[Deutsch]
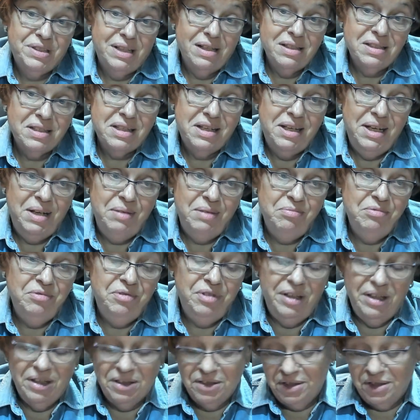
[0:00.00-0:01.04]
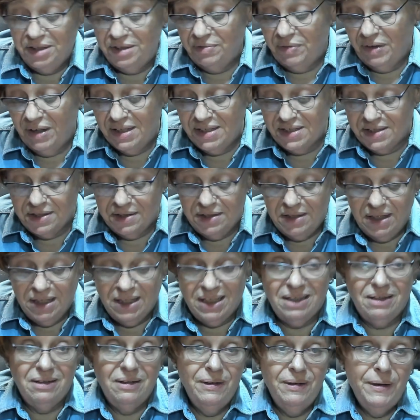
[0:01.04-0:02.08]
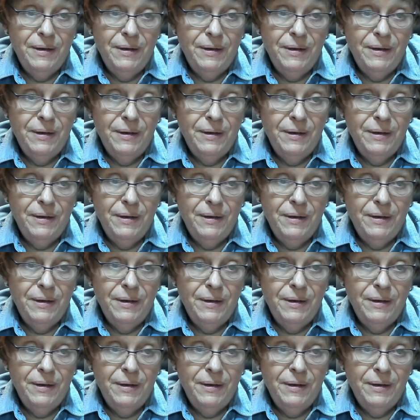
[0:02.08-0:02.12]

das geben wird, ich weiß es nicht.